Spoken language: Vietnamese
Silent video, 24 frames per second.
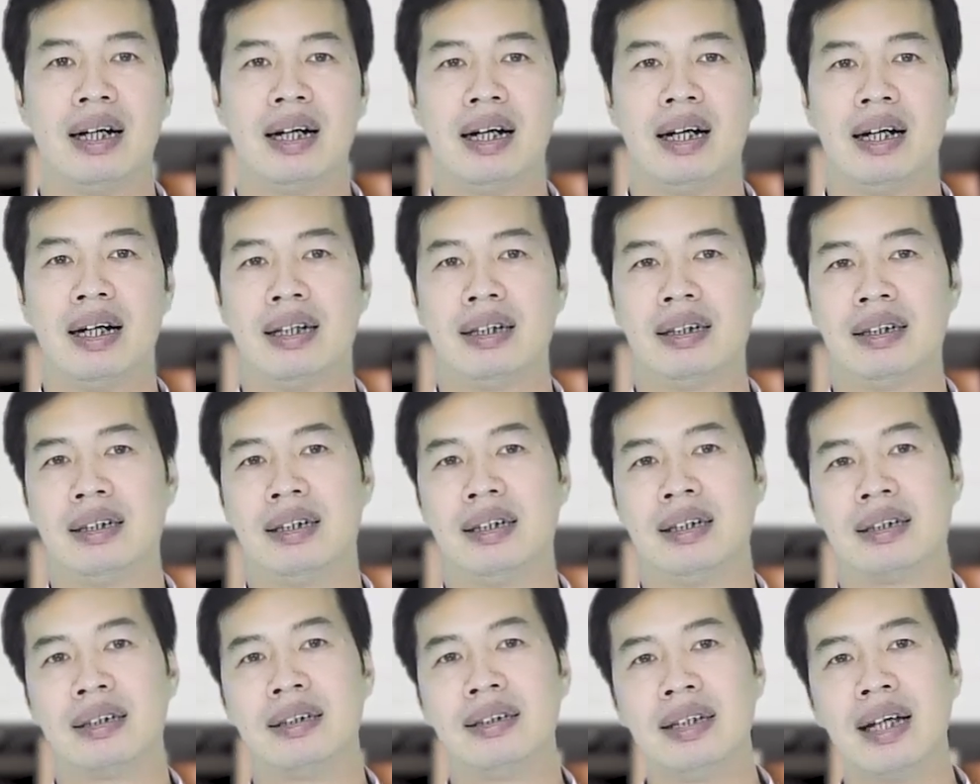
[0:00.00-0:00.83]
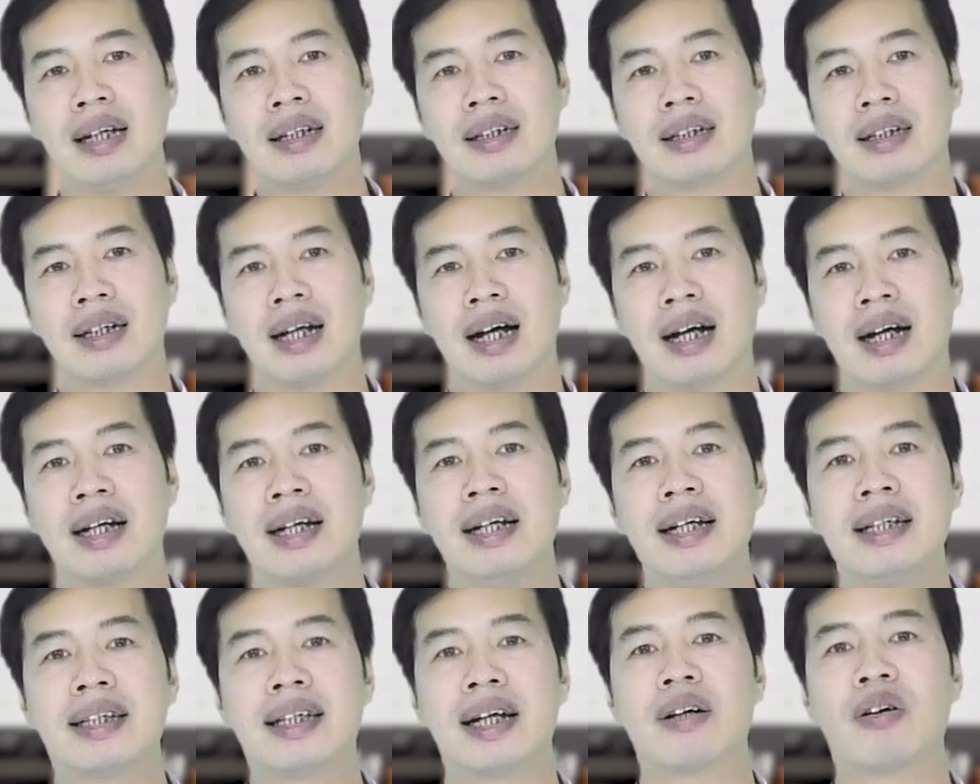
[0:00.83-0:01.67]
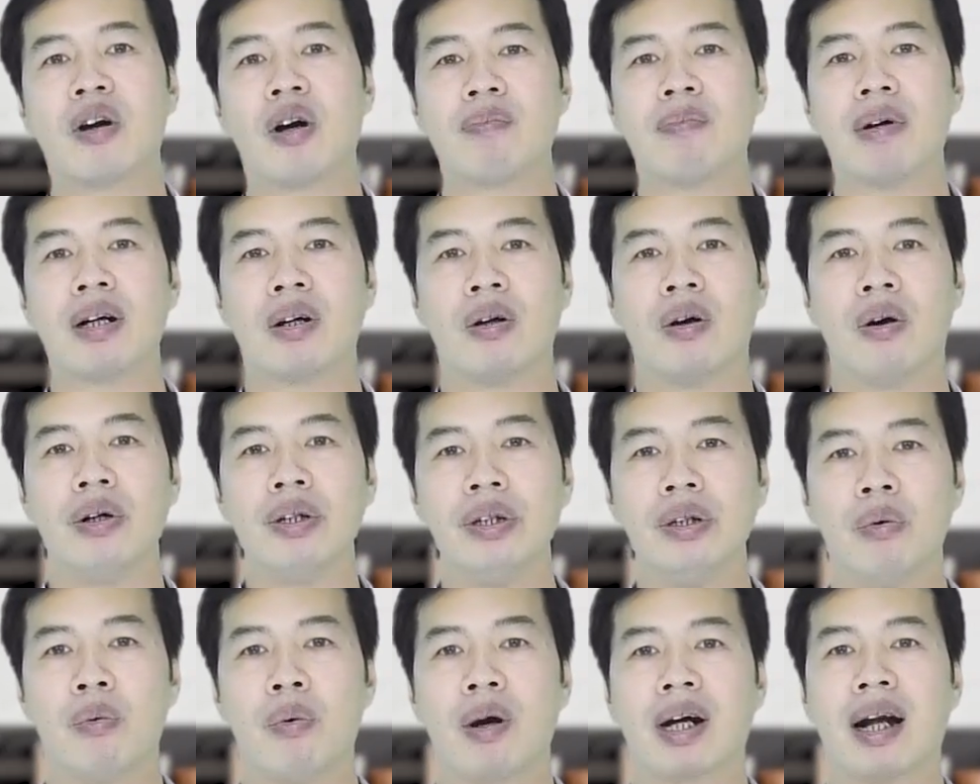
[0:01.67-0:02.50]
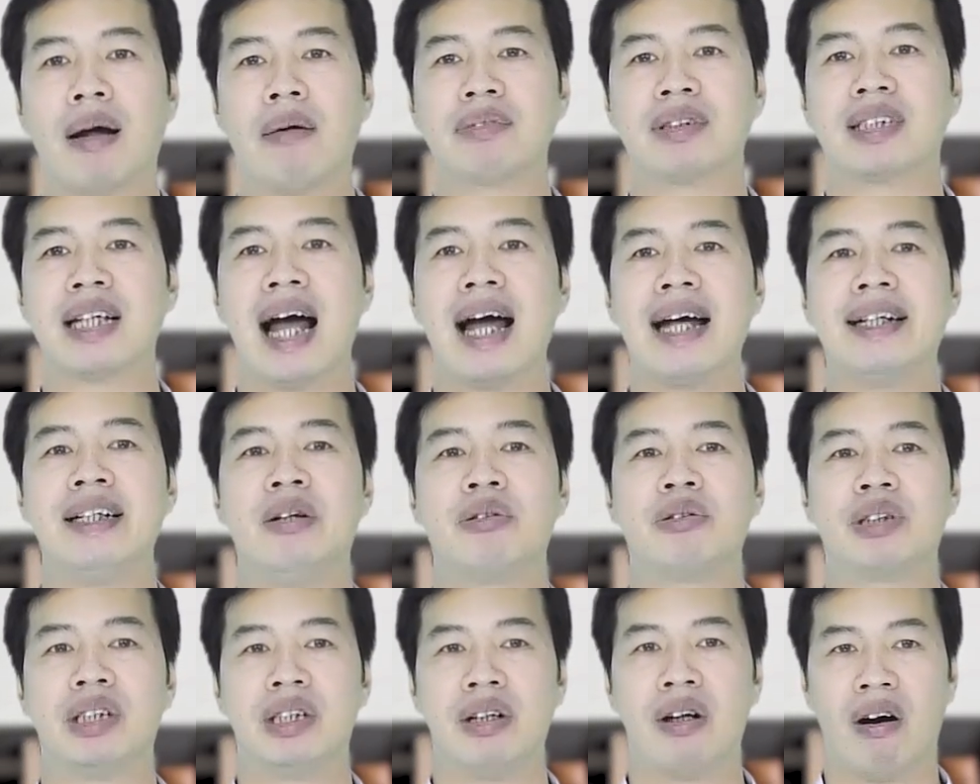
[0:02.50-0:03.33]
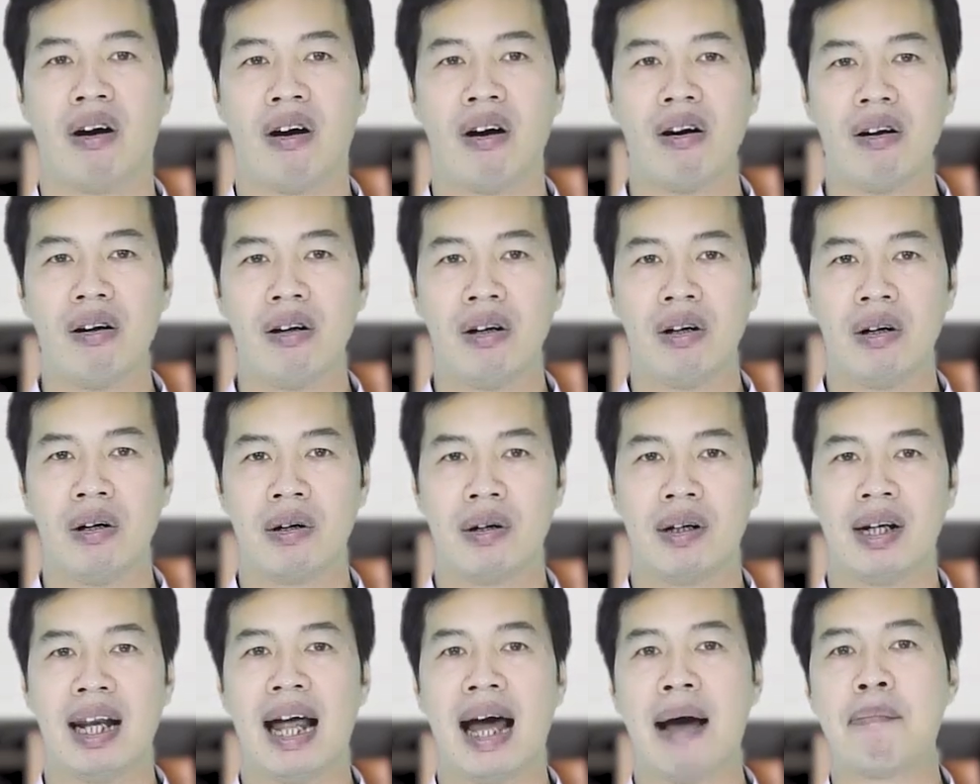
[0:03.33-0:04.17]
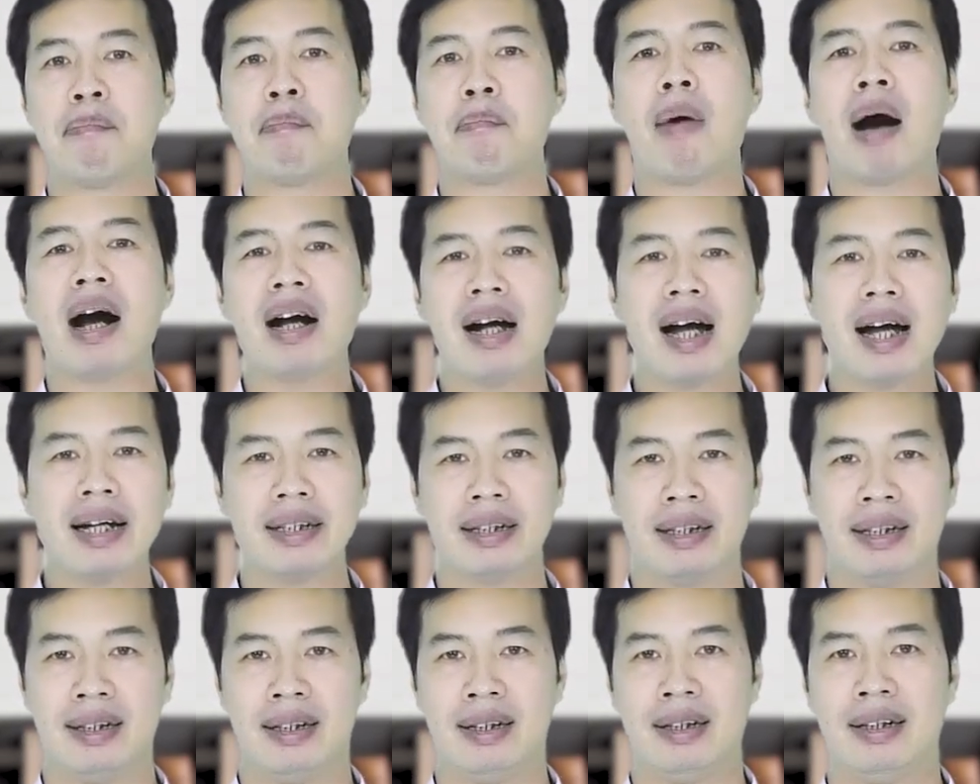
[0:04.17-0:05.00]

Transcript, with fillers: à, thứ nhất là khi thấy con mắc lỗi hoặc làm sai điều gì đó làm mắng ngay